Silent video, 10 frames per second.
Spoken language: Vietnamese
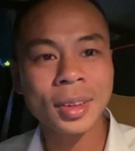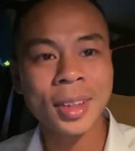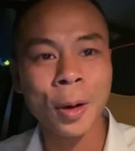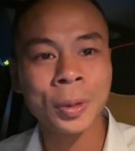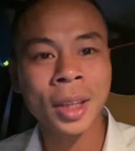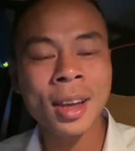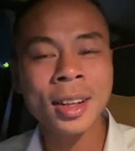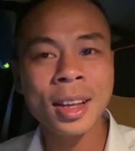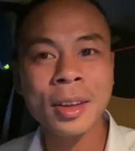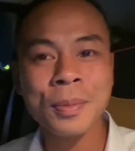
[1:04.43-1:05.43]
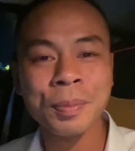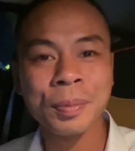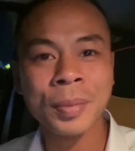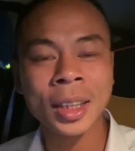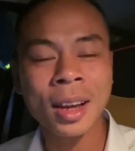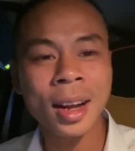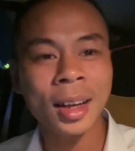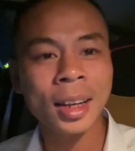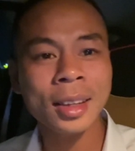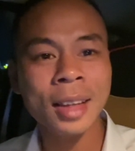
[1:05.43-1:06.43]
đầu tiên ấy thì mình thấy
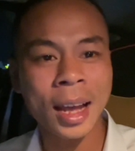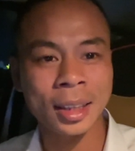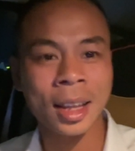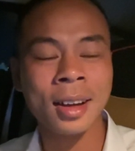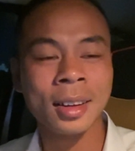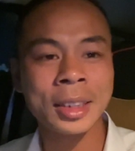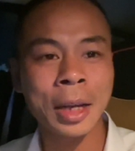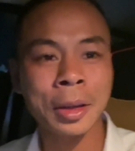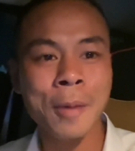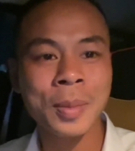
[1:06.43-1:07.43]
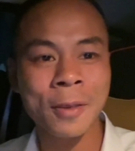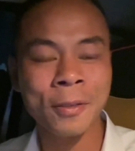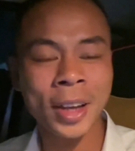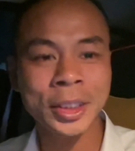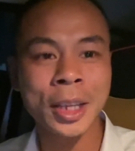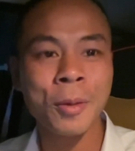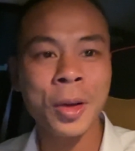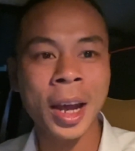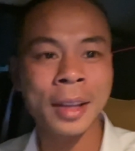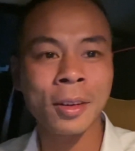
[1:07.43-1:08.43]
rằng cái hạ tầng giao thông thì phát triển
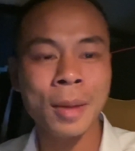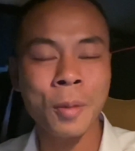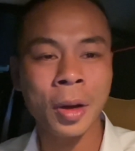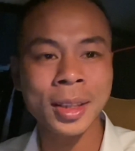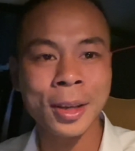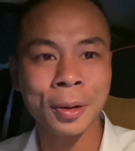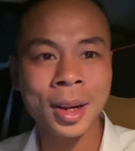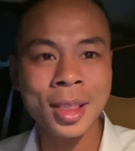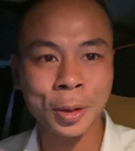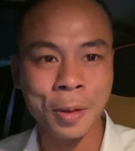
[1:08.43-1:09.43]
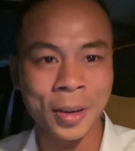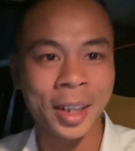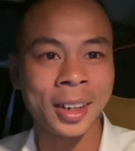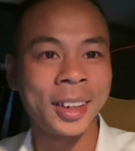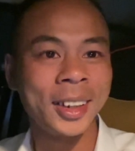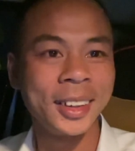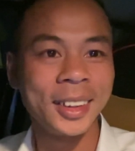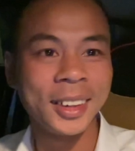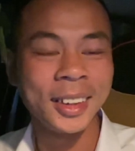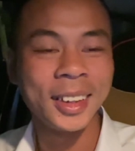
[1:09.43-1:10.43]
mỗi ngày nó là một cái điều rất là tuyệt vời là
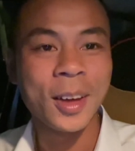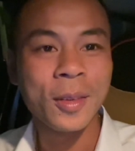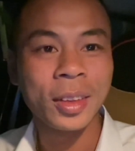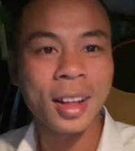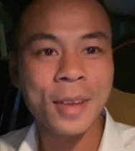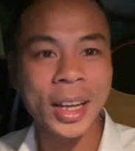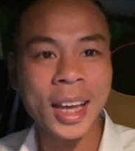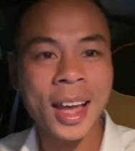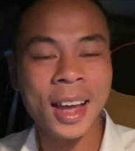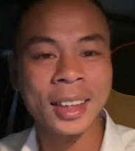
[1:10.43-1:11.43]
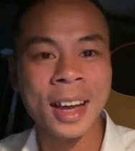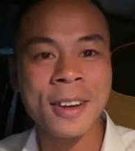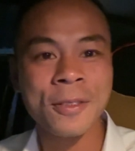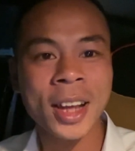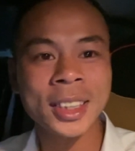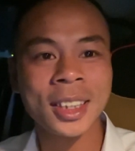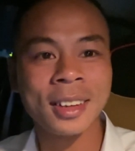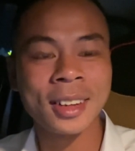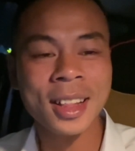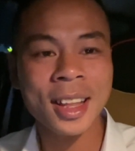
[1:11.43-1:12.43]
đó là về cái hạ tầng phát
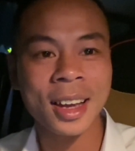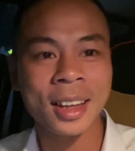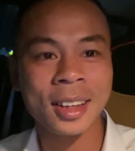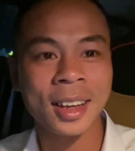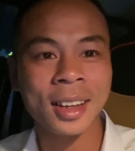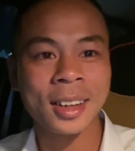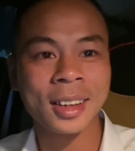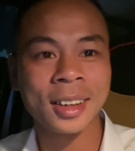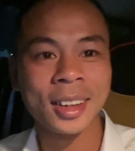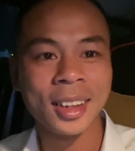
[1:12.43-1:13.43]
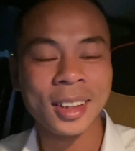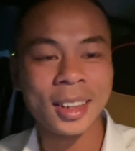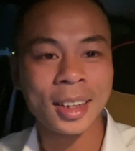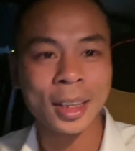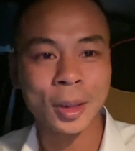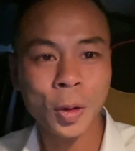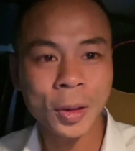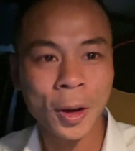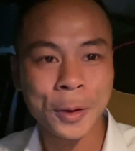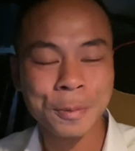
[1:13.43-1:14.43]
triển rất là là là là tốt
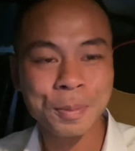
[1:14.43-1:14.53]
rồi